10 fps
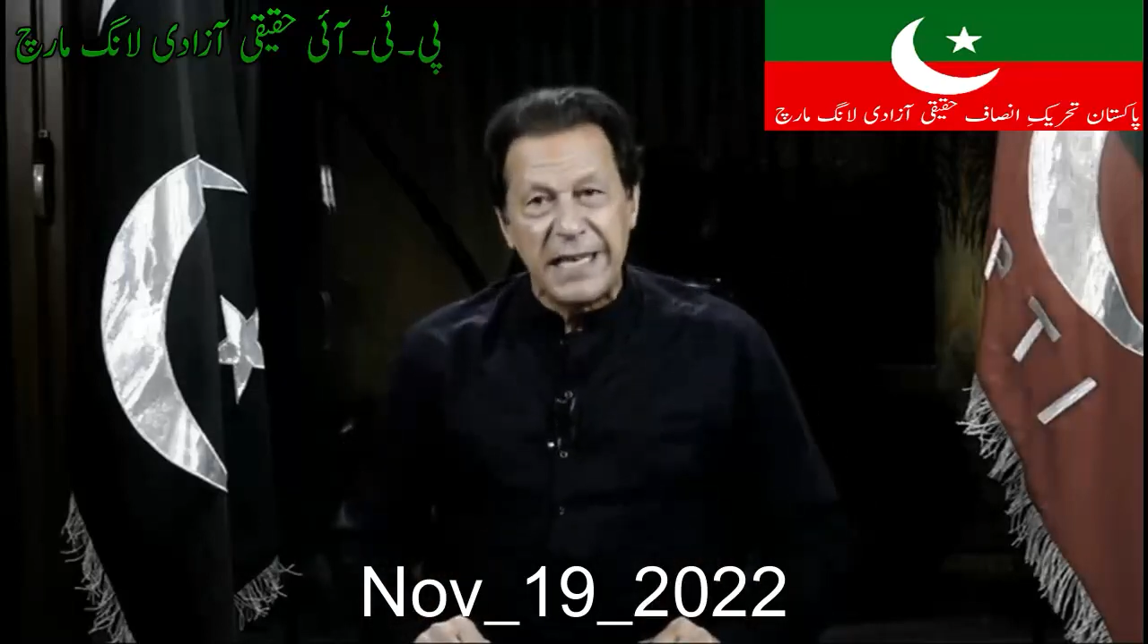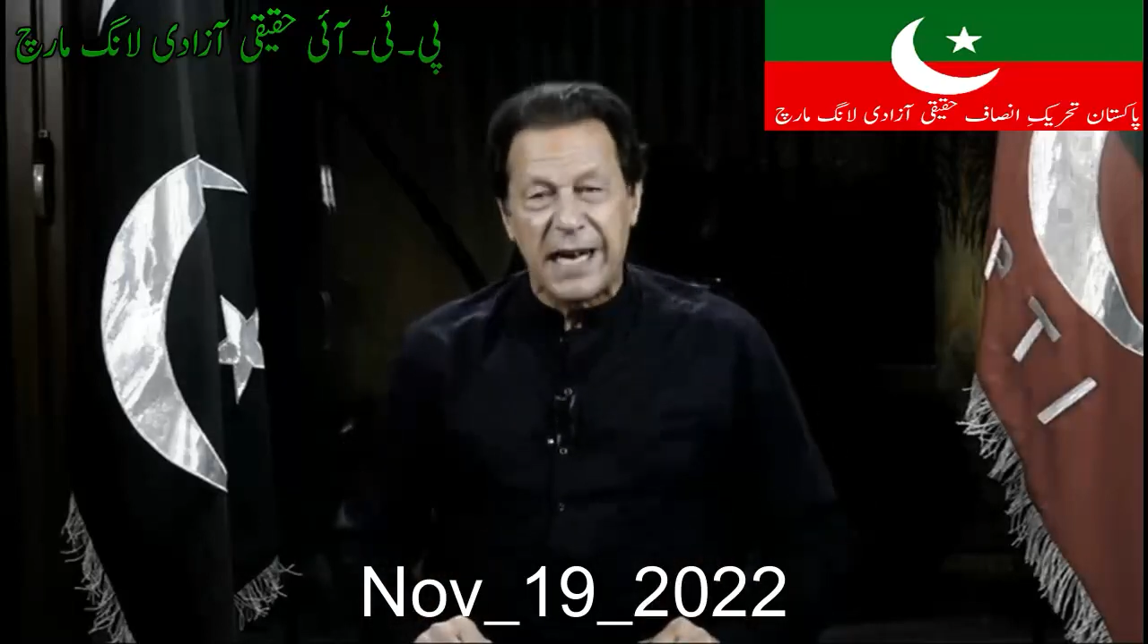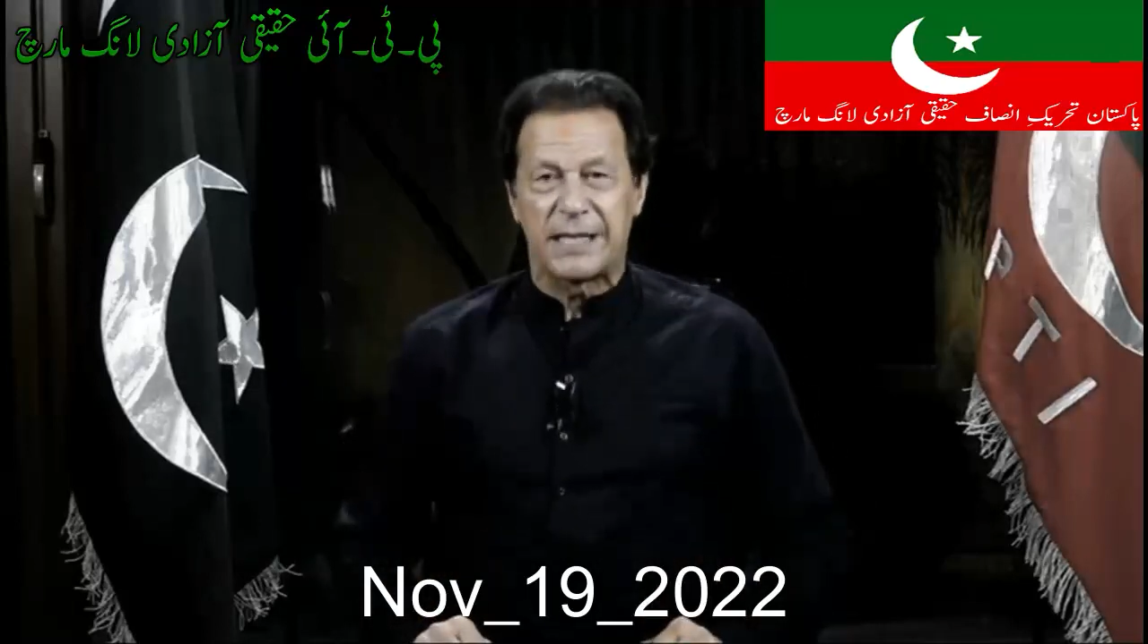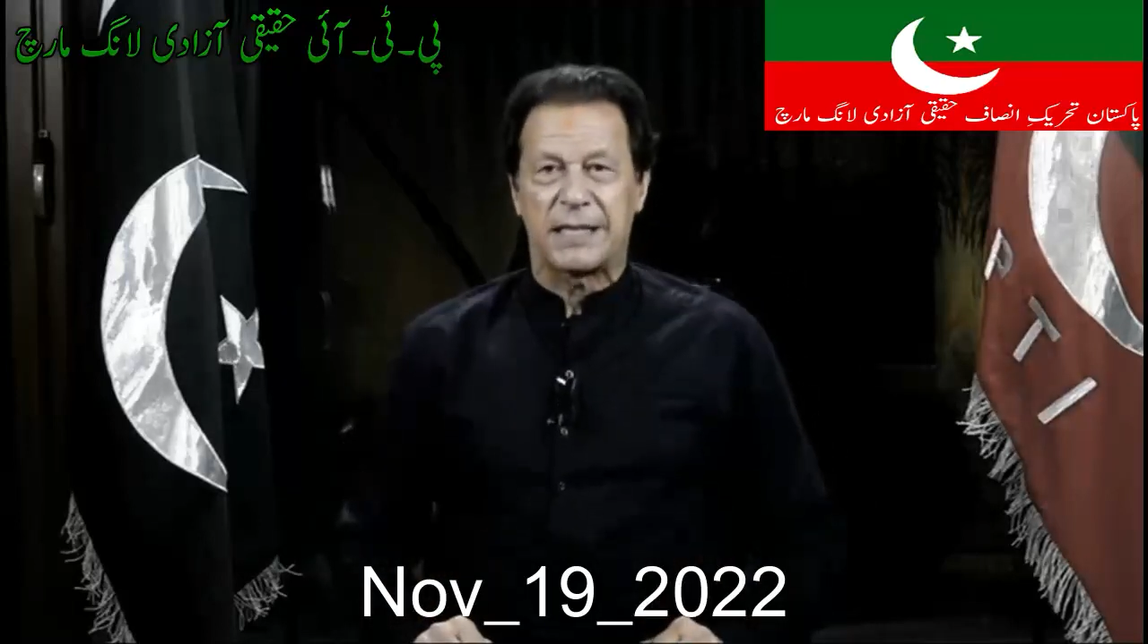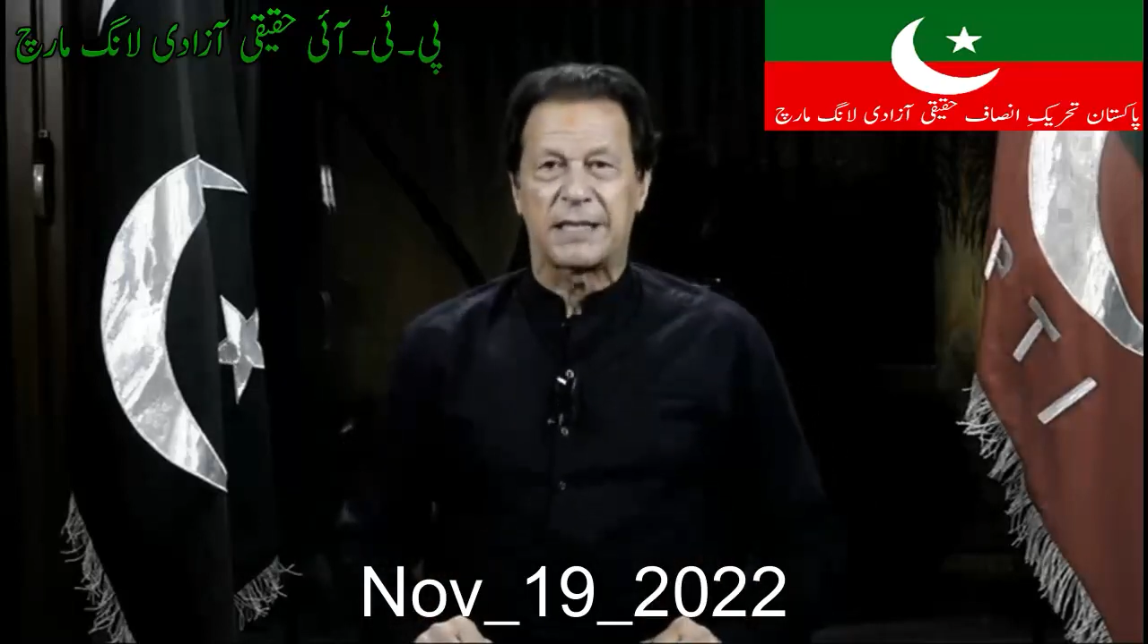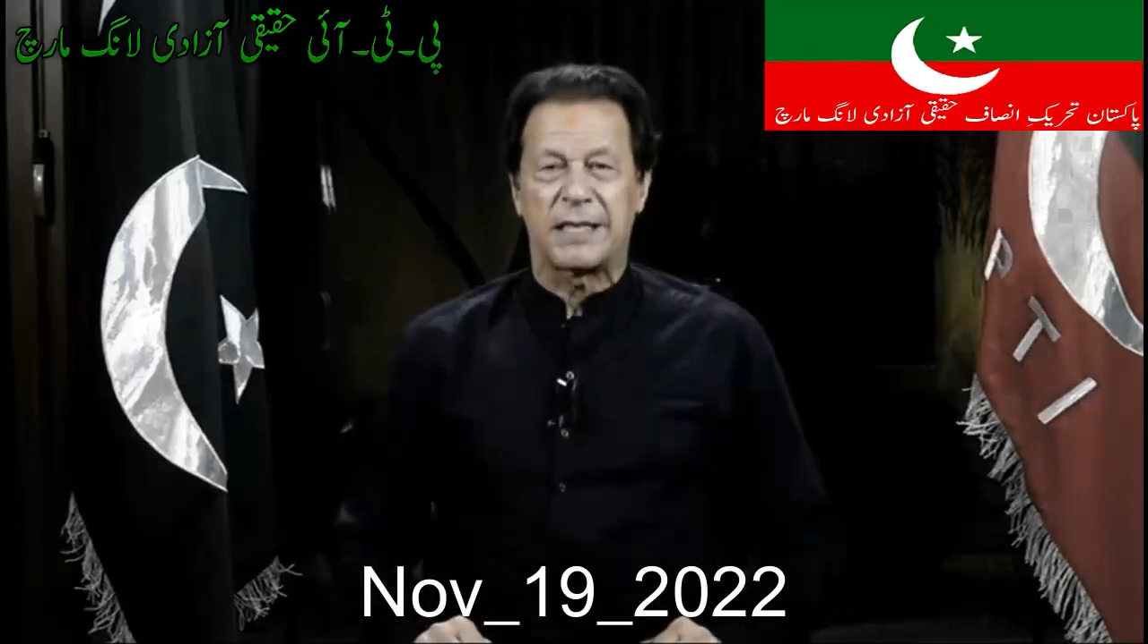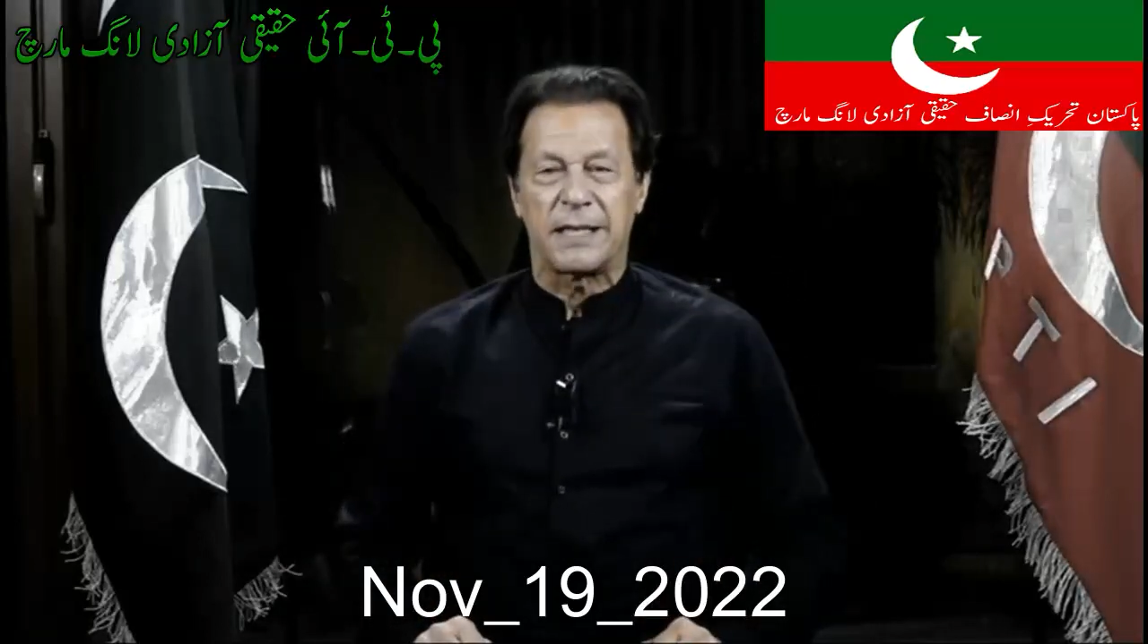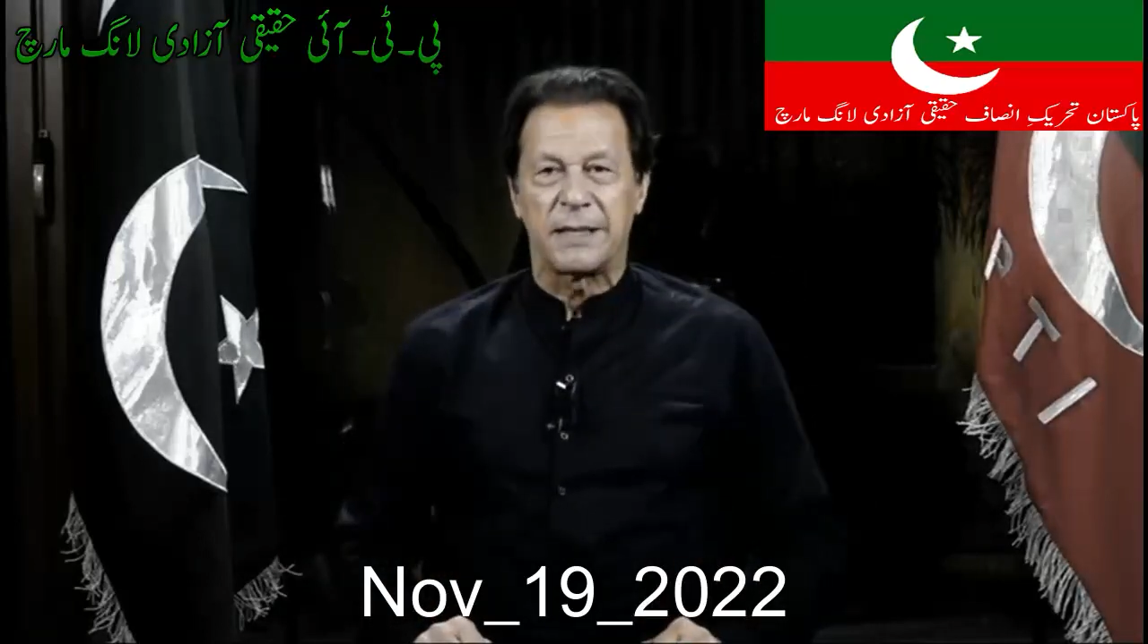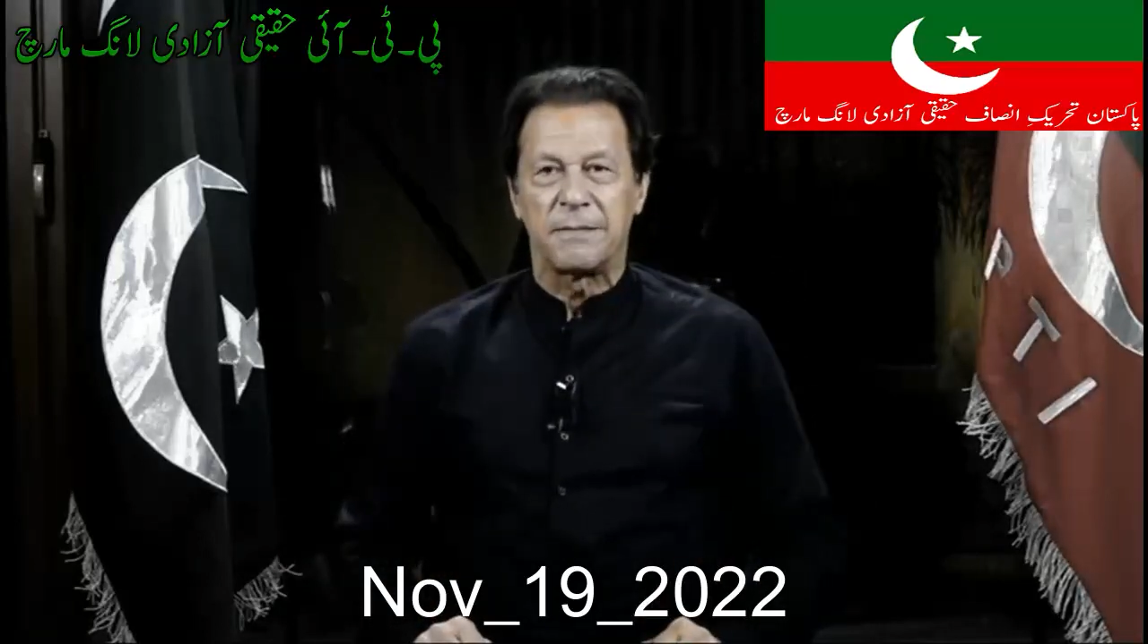डाल सकते